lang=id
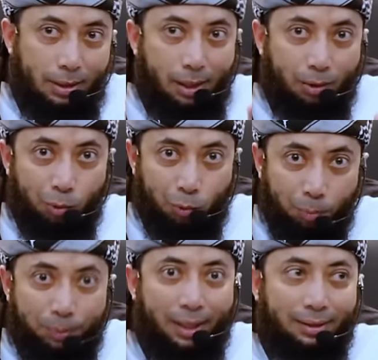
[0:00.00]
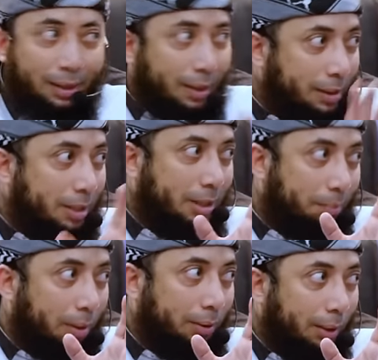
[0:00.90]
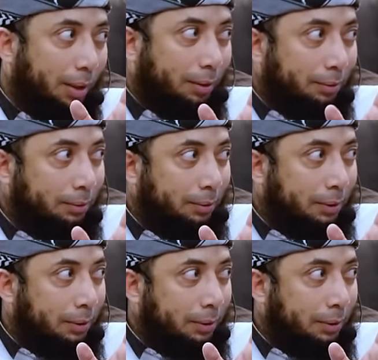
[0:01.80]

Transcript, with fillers: dan dia tutupi antara dia sama Allah,